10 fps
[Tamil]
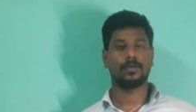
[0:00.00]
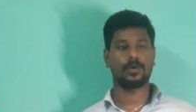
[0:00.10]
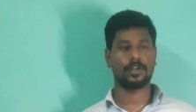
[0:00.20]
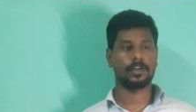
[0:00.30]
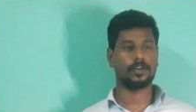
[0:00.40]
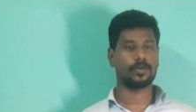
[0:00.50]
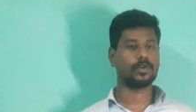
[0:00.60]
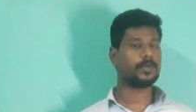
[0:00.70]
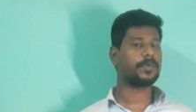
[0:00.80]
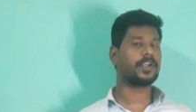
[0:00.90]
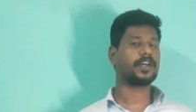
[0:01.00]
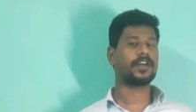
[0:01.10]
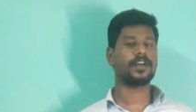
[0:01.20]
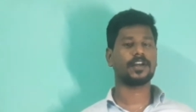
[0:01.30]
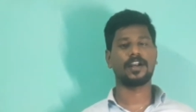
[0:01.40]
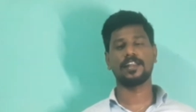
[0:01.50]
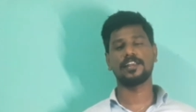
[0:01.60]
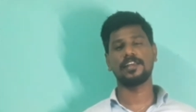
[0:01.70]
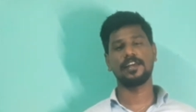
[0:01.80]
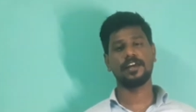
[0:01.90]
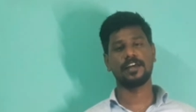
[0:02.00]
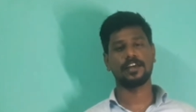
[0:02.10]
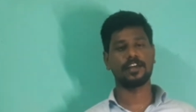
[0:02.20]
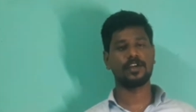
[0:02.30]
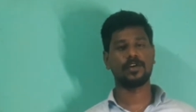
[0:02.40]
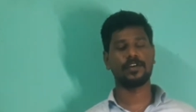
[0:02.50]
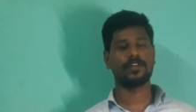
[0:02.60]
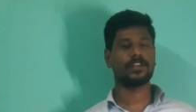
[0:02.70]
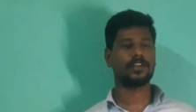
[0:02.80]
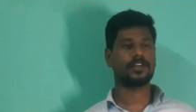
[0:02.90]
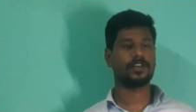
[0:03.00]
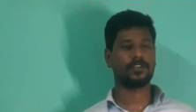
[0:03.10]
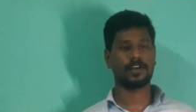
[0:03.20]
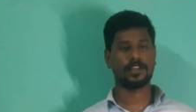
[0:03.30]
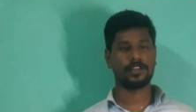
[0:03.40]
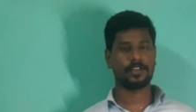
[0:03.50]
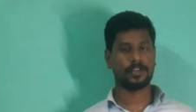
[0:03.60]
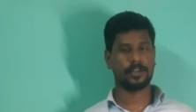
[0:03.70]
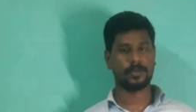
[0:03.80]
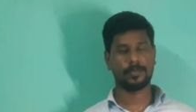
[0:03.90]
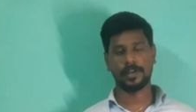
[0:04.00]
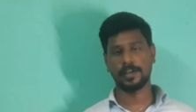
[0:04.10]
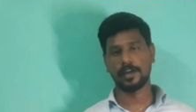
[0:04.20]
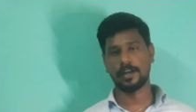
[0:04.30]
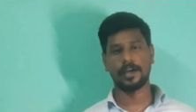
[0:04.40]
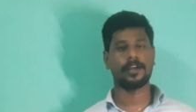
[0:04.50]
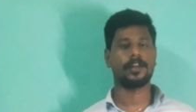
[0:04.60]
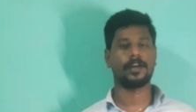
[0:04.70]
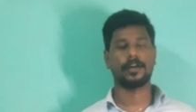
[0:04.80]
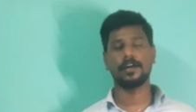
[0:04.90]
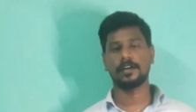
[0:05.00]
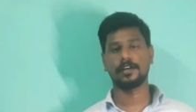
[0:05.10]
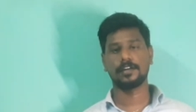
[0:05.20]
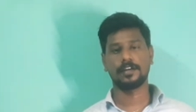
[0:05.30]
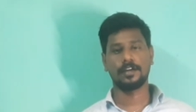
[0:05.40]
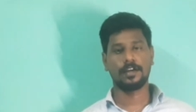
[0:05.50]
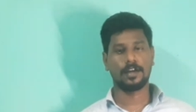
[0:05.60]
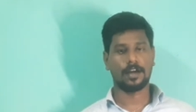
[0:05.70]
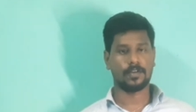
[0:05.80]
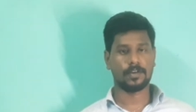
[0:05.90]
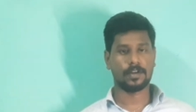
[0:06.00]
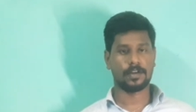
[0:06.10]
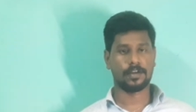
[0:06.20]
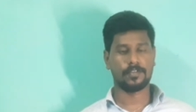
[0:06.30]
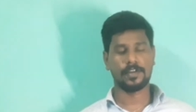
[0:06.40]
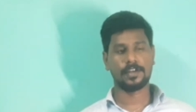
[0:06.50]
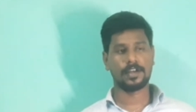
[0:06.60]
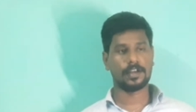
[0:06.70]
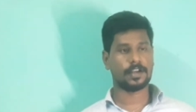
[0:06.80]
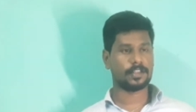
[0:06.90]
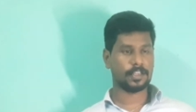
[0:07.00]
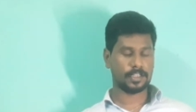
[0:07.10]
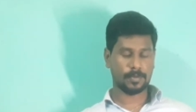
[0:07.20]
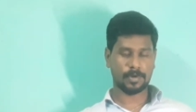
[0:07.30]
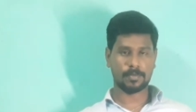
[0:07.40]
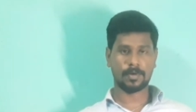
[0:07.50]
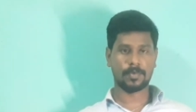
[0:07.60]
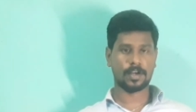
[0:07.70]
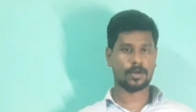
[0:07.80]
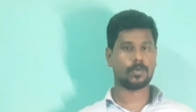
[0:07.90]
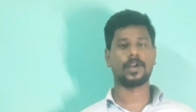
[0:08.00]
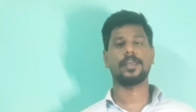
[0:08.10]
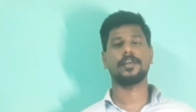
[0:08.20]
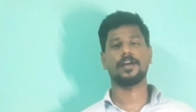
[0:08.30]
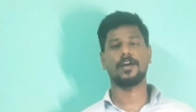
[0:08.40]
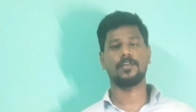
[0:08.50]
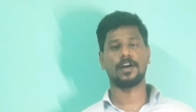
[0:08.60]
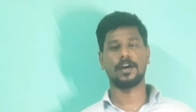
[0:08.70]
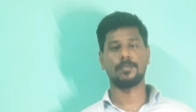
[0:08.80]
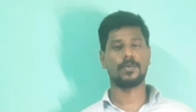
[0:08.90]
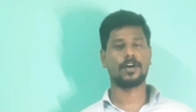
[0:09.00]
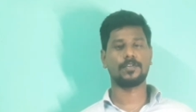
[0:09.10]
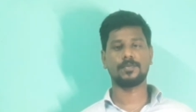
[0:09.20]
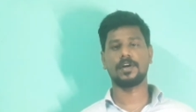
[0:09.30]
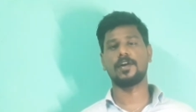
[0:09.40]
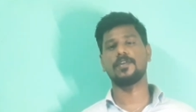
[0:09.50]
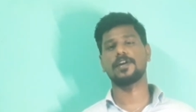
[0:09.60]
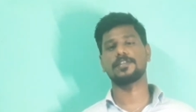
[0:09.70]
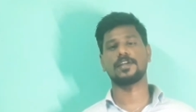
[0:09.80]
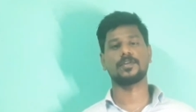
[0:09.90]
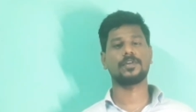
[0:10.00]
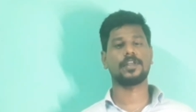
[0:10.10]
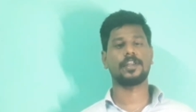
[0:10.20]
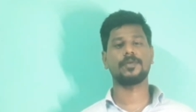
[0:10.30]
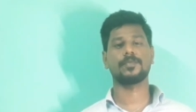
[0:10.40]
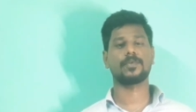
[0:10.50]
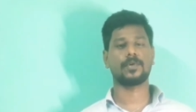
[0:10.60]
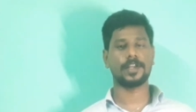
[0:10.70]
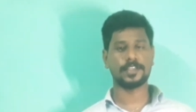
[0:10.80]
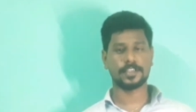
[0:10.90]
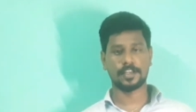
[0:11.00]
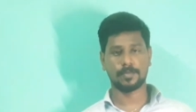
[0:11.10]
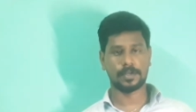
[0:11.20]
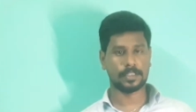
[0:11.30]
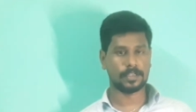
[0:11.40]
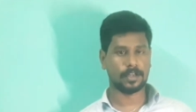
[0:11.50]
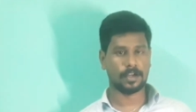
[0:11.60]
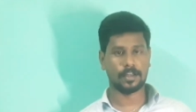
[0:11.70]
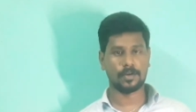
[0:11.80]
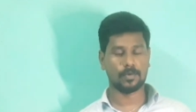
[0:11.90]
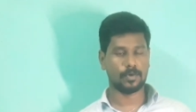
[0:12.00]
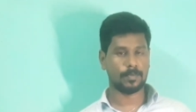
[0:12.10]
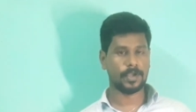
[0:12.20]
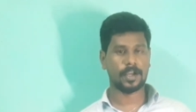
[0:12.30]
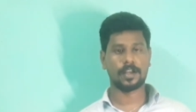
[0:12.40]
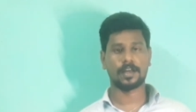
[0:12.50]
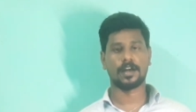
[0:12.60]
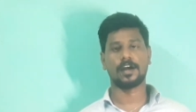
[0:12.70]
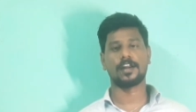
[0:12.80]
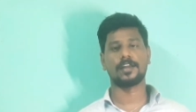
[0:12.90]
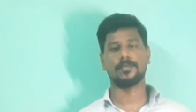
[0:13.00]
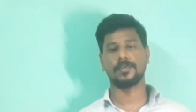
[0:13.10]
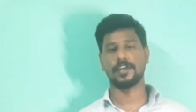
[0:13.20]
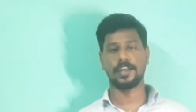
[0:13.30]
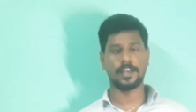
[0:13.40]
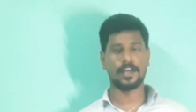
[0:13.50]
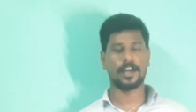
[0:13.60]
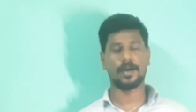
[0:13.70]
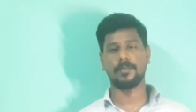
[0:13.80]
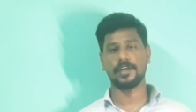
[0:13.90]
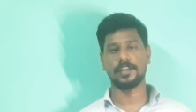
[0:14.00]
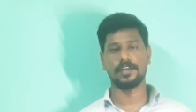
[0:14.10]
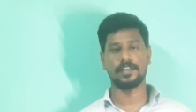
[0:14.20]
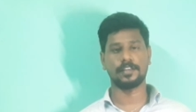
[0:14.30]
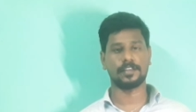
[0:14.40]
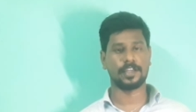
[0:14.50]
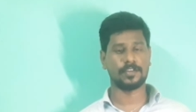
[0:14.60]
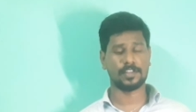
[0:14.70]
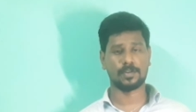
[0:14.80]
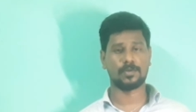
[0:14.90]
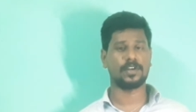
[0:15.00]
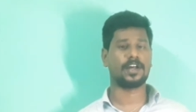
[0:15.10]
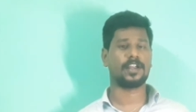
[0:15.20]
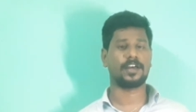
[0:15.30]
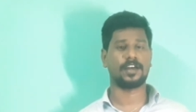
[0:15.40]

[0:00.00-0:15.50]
ஒரு குறிப்பிட்ட காலத்திலேயே ஹீரோயின் வந்து வளர்ந்து பெரிய ஆள் ஆயிடுறாங்க அவங்க வீட்டில் நடந்த அந்த மர்மமான கொலை அவங்க அம்மாவும் அவங்க சகோதரியும் கொலை செய்யப்பட்டதற்கான உண்மையான காரணம் என்ன அப்படின்னு தெரிவதற்குண்டான